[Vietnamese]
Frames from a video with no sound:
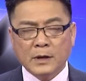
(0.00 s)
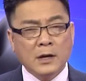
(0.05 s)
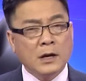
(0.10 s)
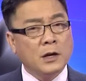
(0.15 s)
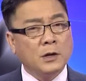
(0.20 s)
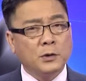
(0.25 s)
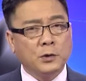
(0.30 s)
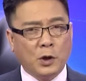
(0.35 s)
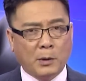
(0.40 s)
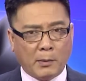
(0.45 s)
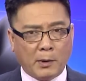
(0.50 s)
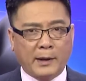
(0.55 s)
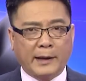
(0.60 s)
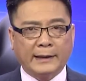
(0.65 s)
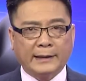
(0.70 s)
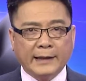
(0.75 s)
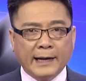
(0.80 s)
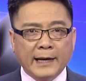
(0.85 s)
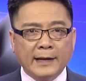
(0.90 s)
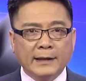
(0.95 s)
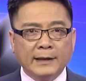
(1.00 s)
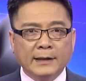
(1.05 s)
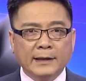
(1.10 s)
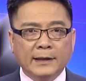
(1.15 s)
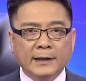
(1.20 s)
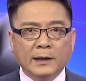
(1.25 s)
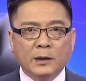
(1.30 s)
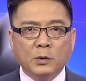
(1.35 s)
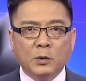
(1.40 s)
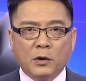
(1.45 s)
Nói một cách khác,
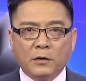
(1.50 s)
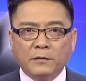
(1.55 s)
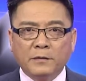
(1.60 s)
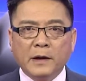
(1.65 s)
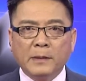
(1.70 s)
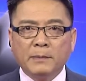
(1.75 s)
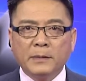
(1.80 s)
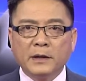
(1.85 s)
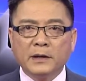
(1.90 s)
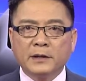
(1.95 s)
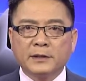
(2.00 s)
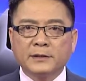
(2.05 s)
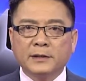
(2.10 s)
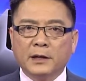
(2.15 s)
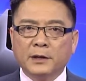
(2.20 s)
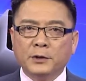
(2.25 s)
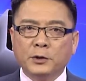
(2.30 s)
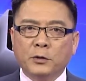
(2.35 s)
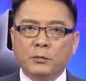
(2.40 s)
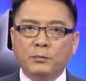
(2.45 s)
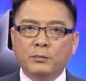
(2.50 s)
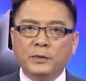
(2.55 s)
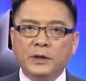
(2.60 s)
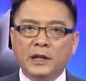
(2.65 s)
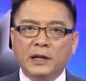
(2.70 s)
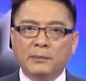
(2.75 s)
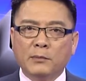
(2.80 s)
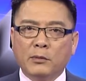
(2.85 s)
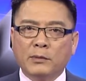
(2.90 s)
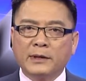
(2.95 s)
luật pháp đã được sử dụng như là
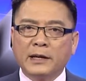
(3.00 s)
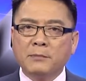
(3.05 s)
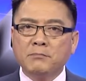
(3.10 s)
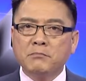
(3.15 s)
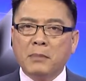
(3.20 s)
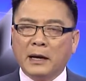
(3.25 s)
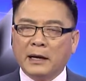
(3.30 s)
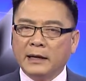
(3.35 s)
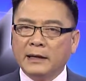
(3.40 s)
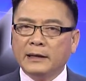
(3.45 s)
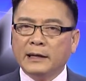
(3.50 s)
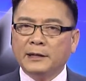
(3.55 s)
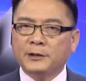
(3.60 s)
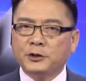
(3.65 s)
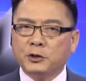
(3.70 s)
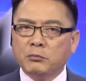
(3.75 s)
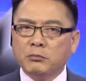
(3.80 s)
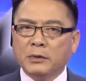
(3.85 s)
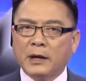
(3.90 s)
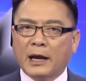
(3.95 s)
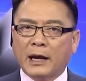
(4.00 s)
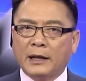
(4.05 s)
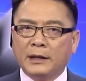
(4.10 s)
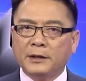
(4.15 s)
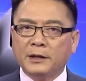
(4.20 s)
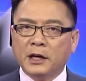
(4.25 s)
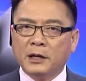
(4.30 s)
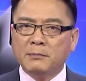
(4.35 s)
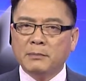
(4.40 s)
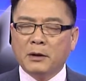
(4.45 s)
một cái bẫy để chống lại
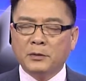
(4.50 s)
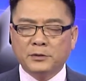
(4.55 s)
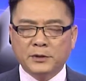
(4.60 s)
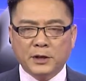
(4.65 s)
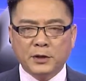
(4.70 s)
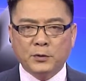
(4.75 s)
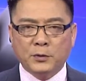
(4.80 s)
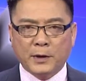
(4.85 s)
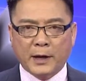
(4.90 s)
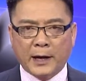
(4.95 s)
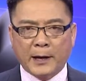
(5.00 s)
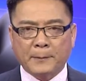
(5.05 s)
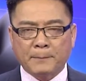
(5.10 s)
giới báo chí của Nga.